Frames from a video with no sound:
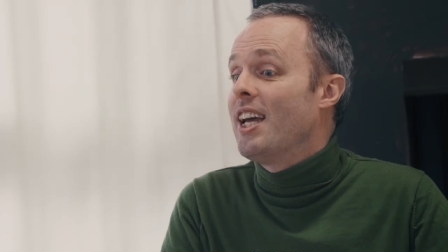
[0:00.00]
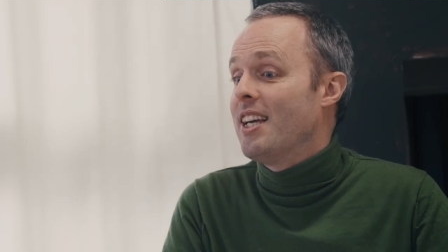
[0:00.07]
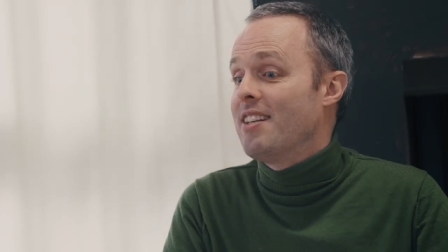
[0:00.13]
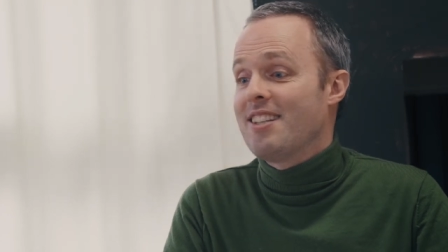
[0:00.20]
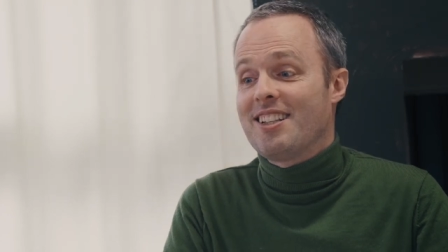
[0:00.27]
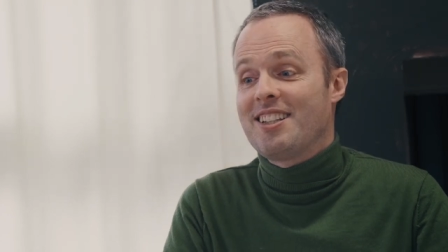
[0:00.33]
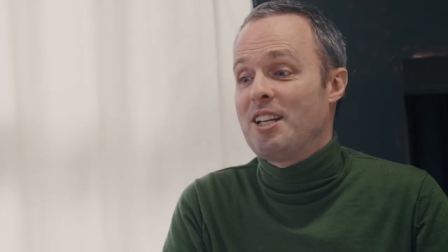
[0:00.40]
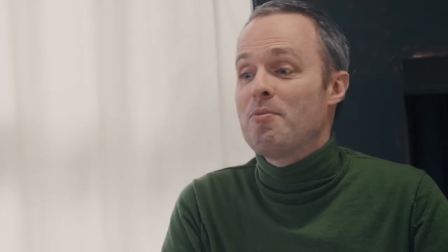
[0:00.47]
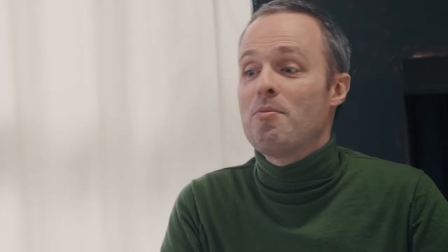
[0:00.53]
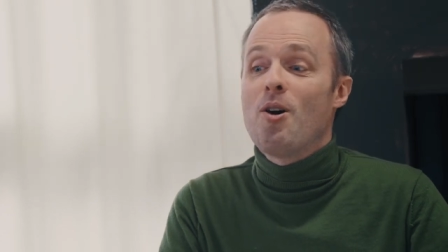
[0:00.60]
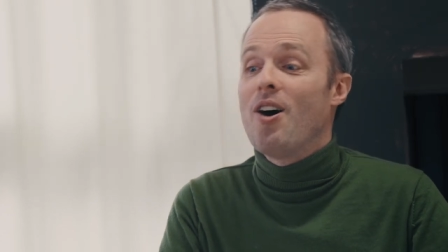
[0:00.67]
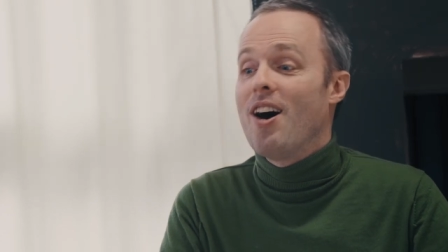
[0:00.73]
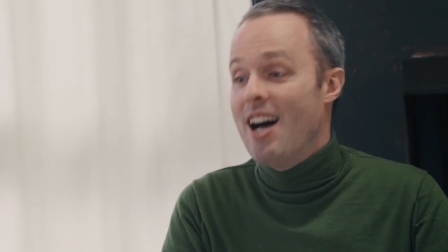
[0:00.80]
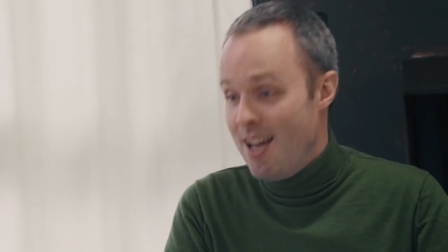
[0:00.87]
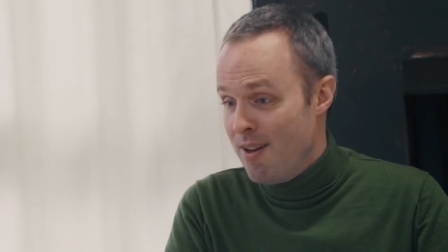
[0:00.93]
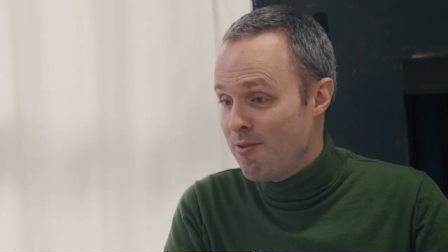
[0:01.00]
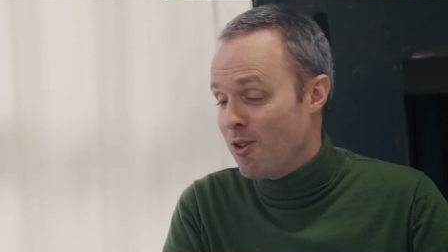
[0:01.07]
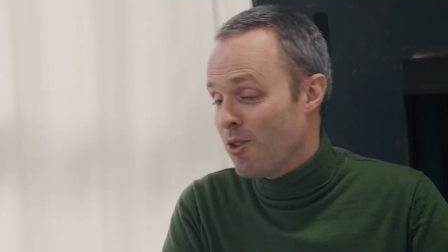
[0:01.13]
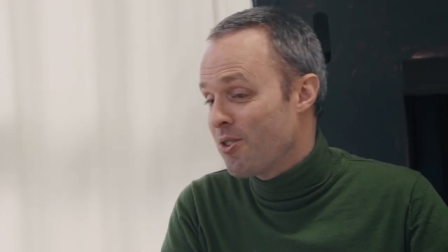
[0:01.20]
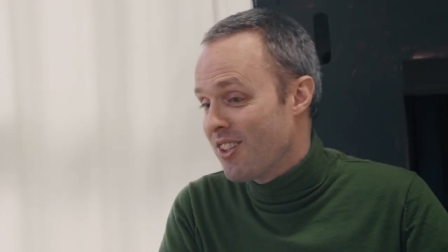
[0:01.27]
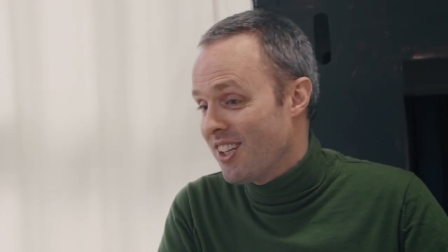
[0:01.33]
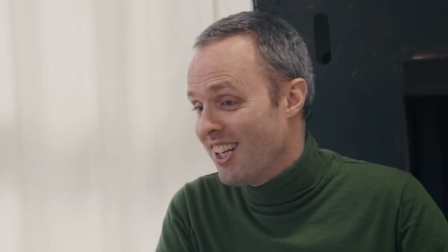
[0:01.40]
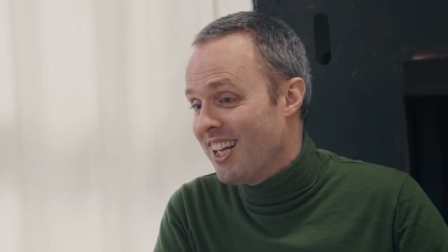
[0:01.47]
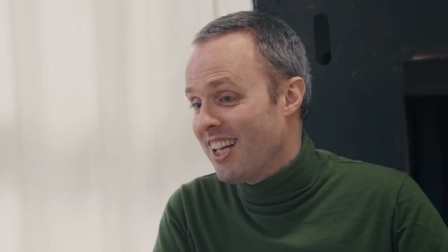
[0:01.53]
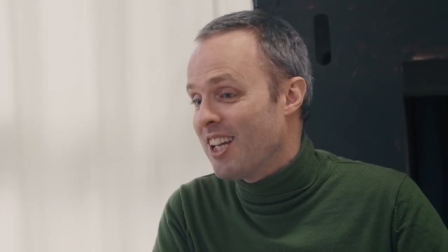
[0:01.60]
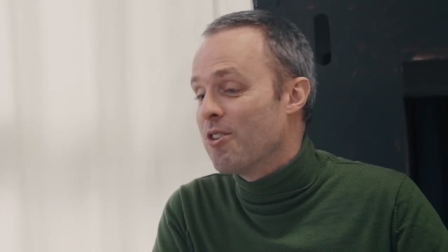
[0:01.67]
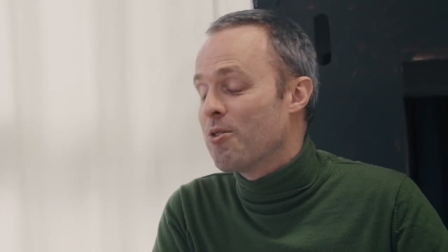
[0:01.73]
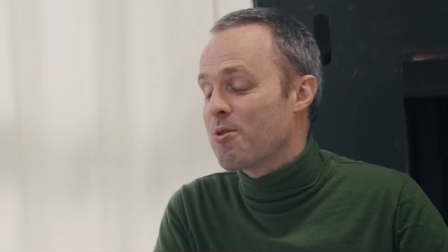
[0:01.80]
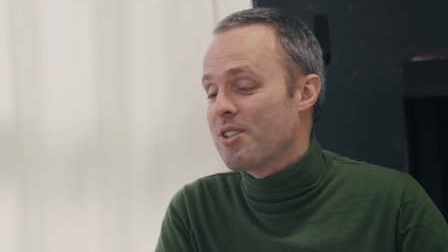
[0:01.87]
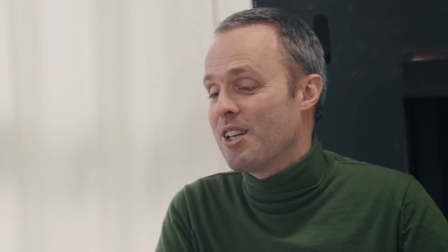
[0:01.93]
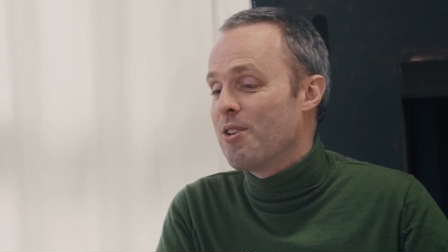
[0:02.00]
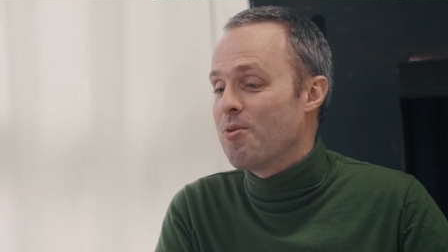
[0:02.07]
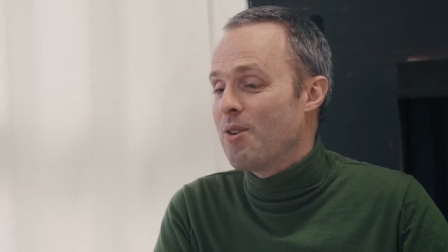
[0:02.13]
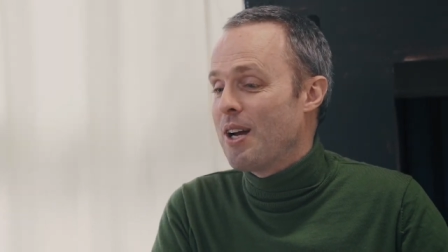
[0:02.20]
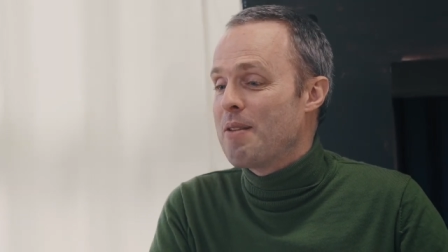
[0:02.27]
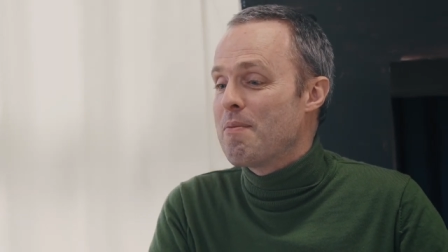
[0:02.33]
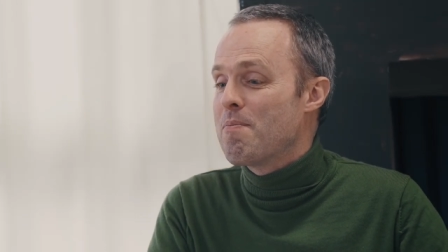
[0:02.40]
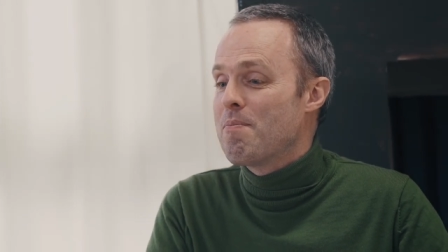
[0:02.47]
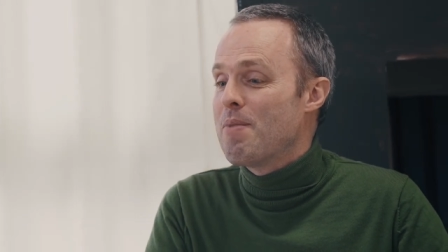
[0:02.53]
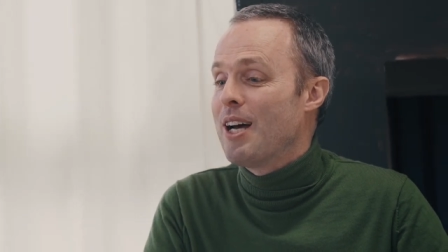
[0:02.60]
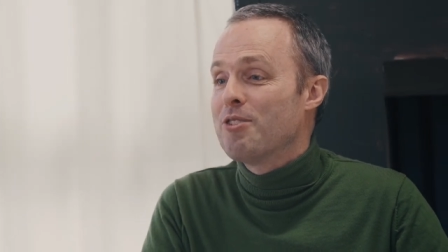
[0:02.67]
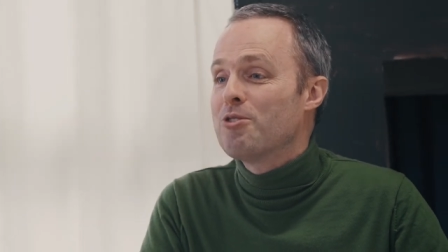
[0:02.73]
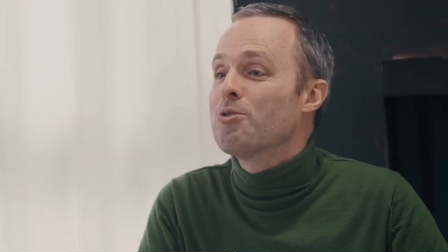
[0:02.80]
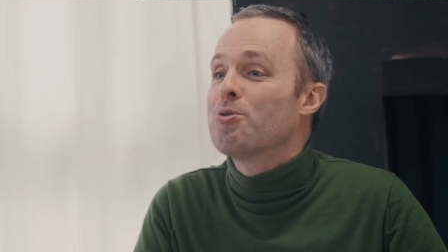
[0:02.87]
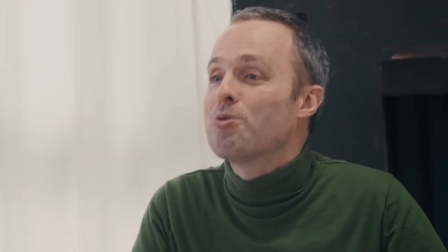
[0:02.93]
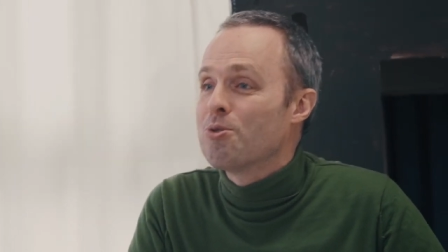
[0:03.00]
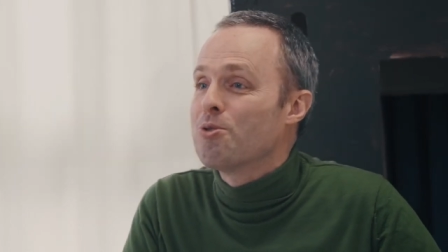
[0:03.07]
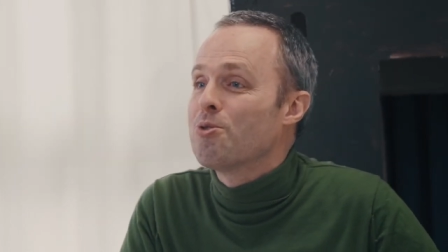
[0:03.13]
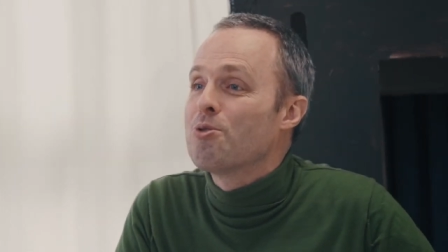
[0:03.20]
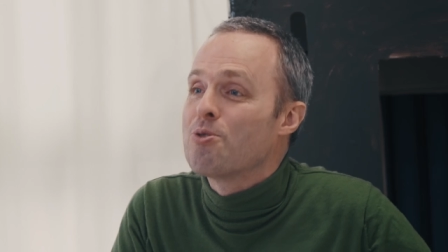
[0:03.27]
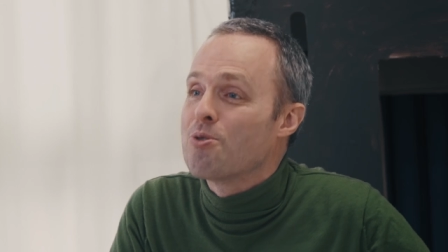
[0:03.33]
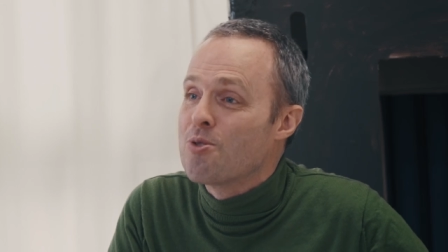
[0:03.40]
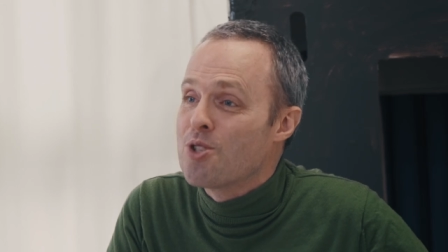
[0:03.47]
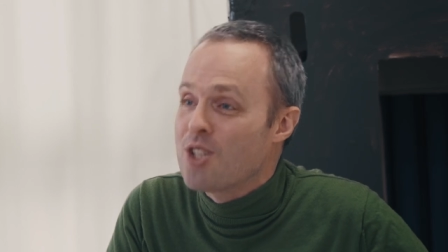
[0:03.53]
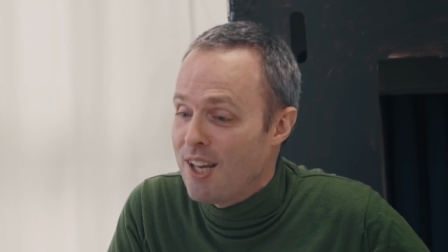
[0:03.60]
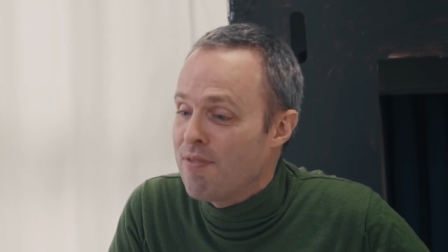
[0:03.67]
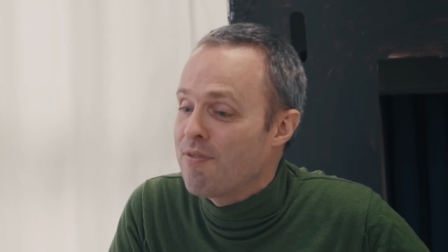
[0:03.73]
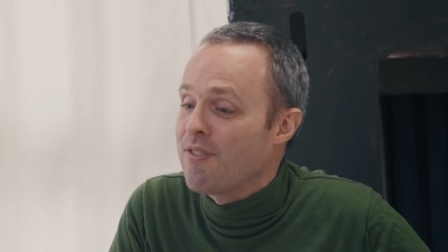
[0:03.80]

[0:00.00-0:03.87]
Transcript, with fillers: et certainement inventées, et on s'éloigne ah, pas du tout du sujet